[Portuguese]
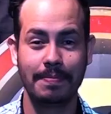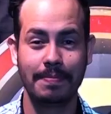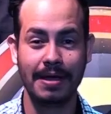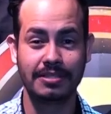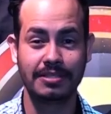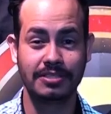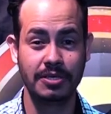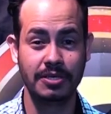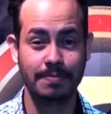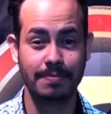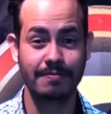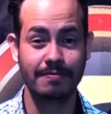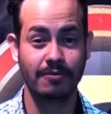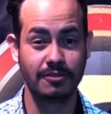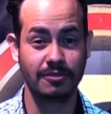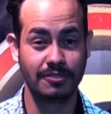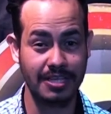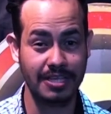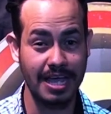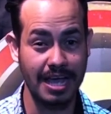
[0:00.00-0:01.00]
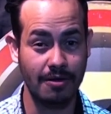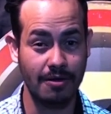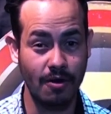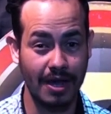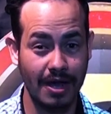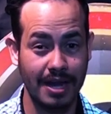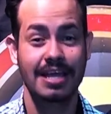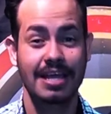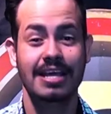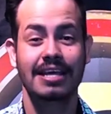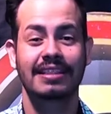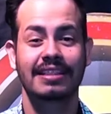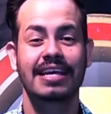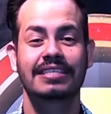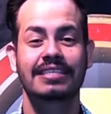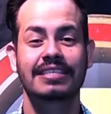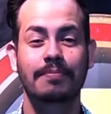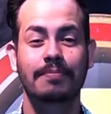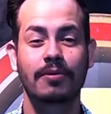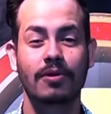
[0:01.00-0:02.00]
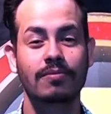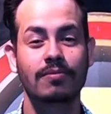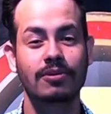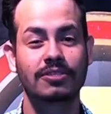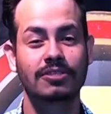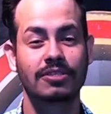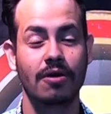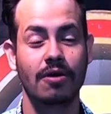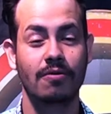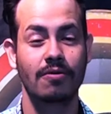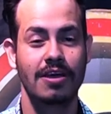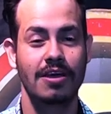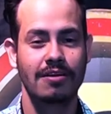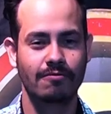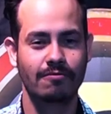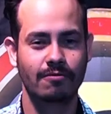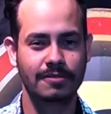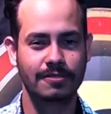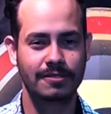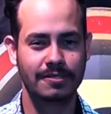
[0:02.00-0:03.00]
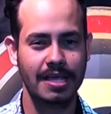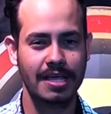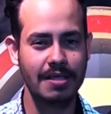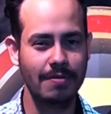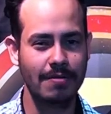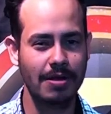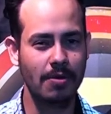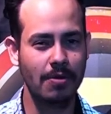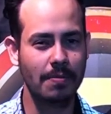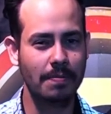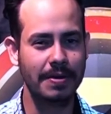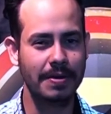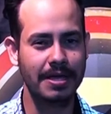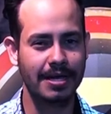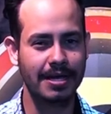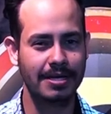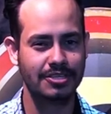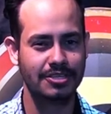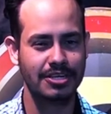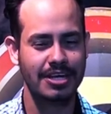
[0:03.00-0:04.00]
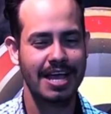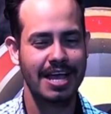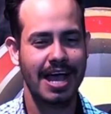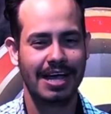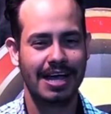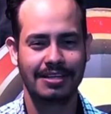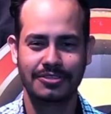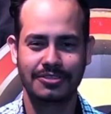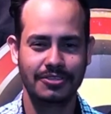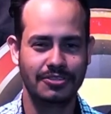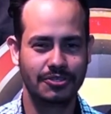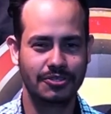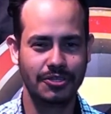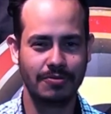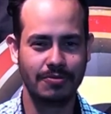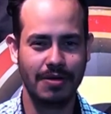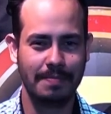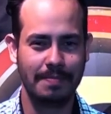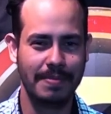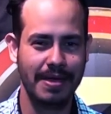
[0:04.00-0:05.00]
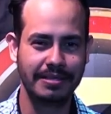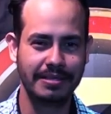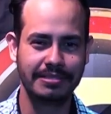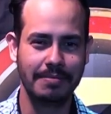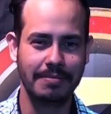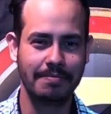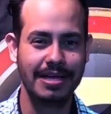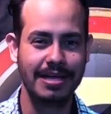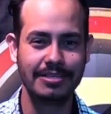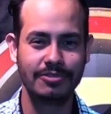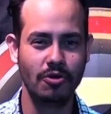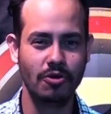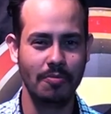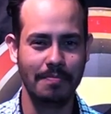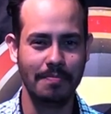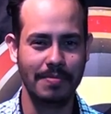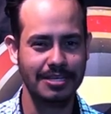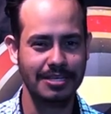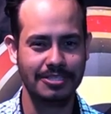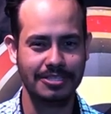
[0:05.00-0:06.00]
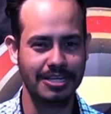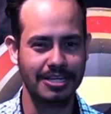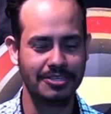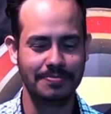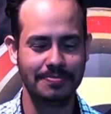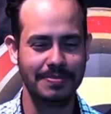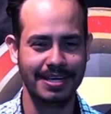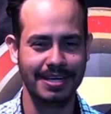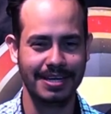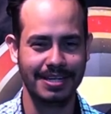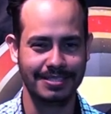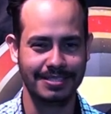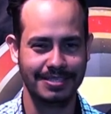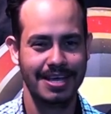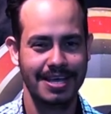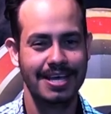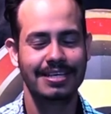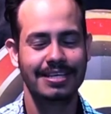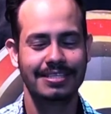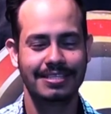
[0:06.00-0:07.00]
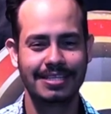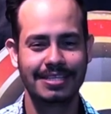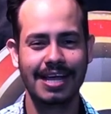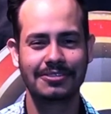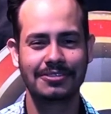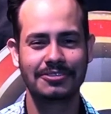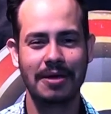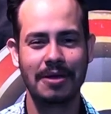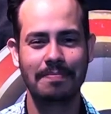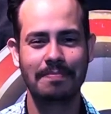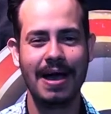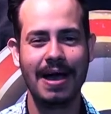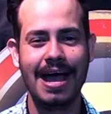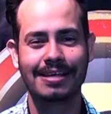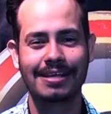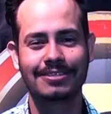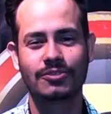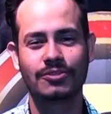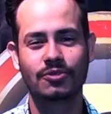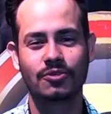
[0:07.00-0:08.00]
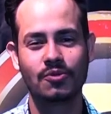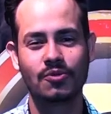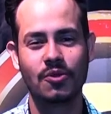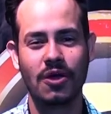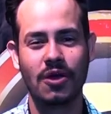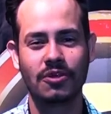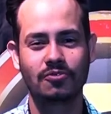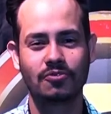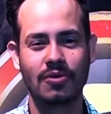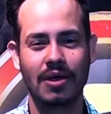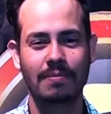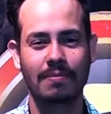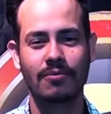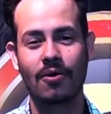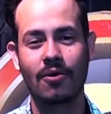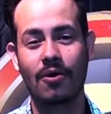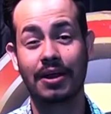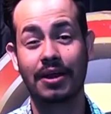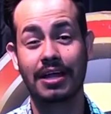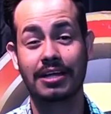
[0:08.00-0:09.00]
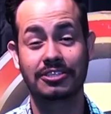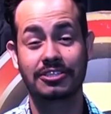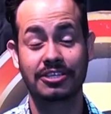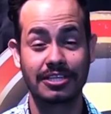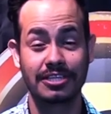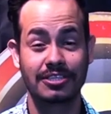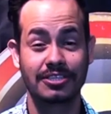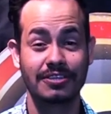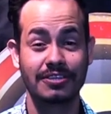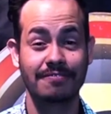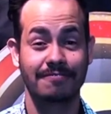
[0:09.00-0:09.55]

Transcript: e participe você agora dessa promoção. Você e um acompanhante assistindo a peça mais romântica de Minas. Certos rapazes, o nosso amor a gente